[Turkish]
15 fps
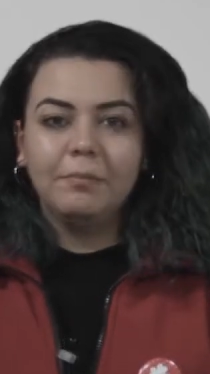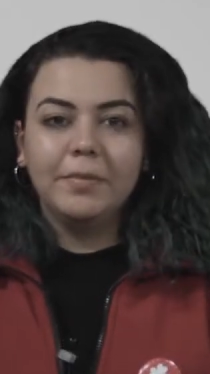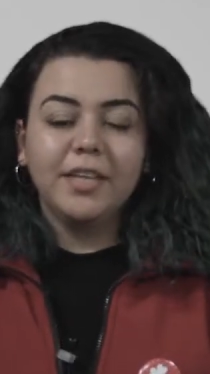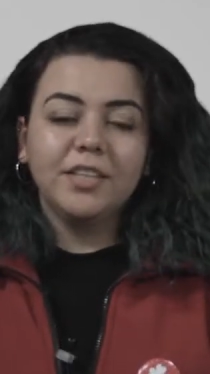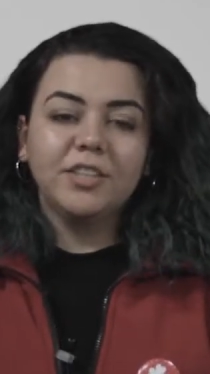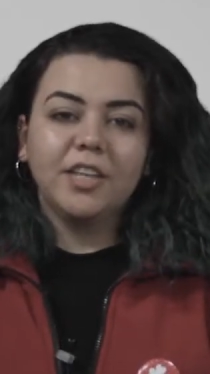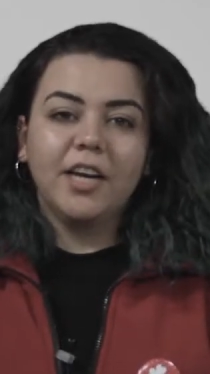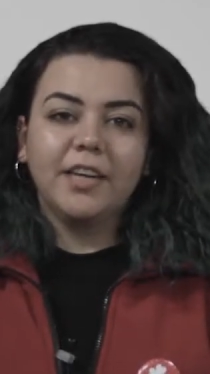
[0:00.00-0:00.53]

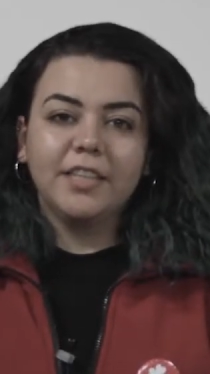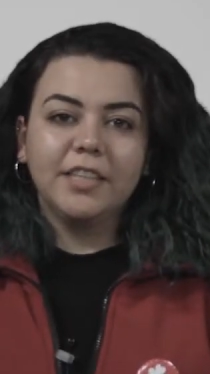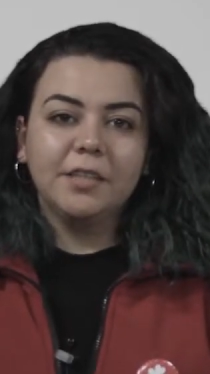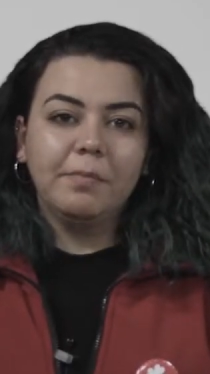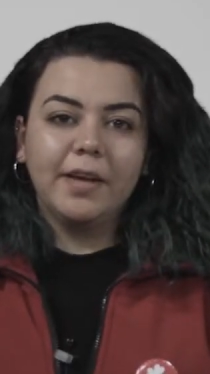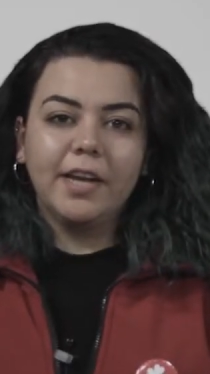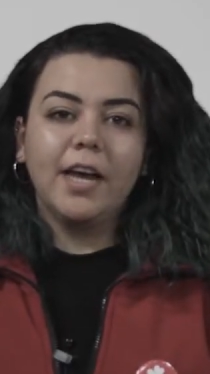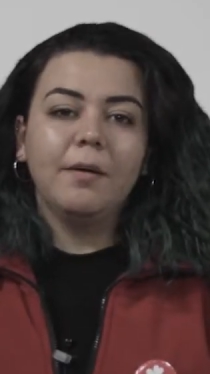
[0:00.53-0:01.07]
Bir
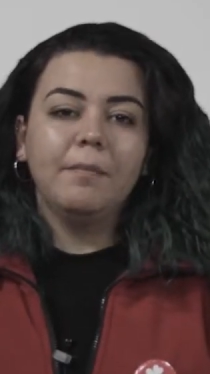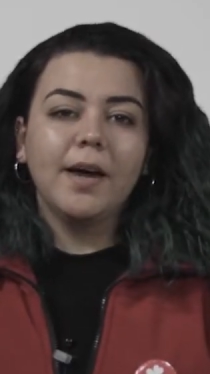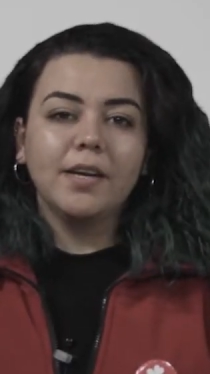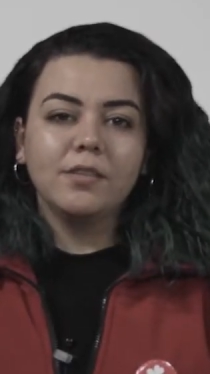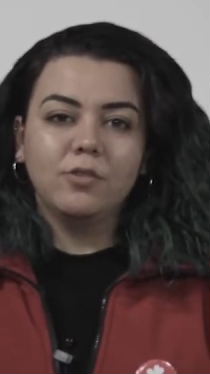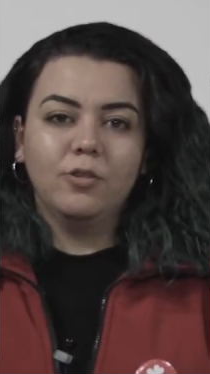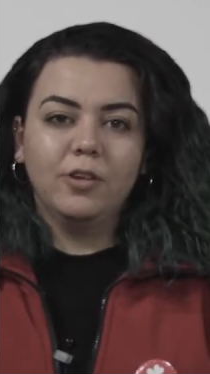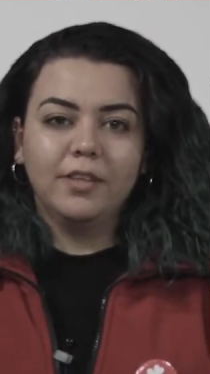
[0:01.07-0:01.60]
şarkıyı
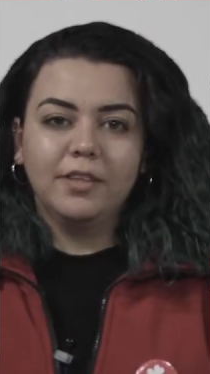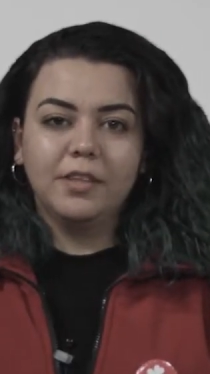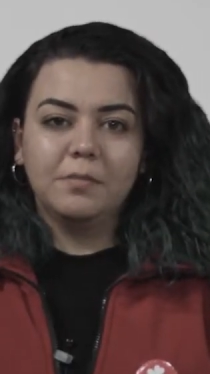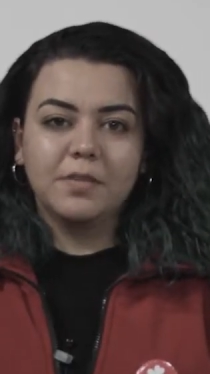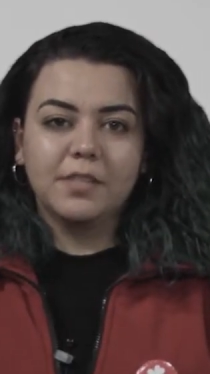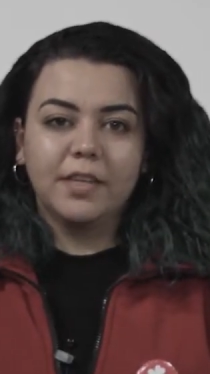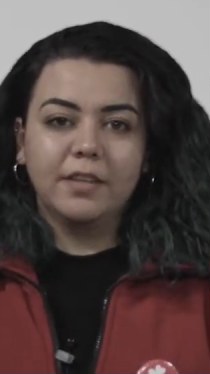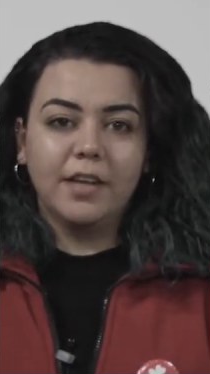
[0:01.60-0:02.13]
beraber
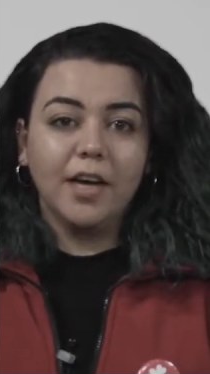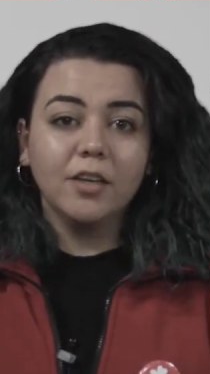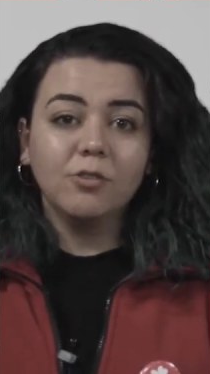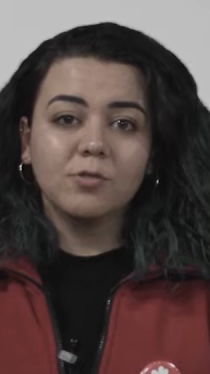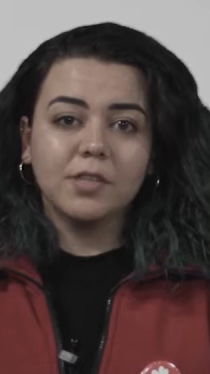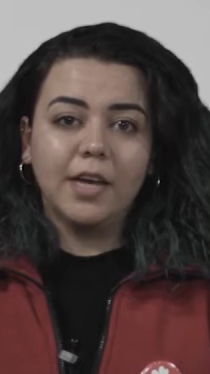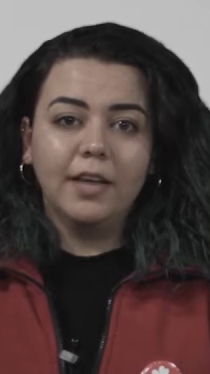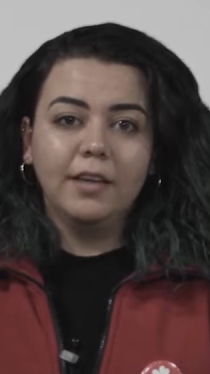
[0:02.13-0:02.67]
söylediğimizde daha
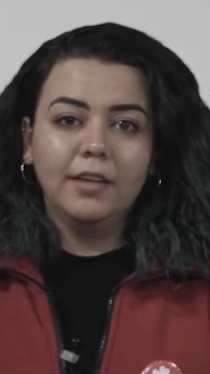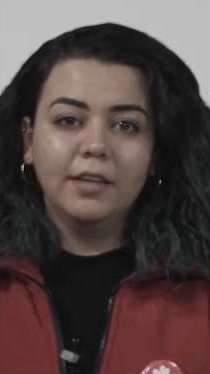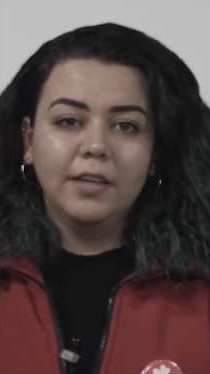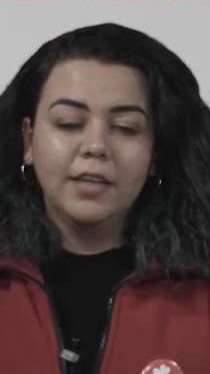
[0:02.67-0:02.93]
güzel,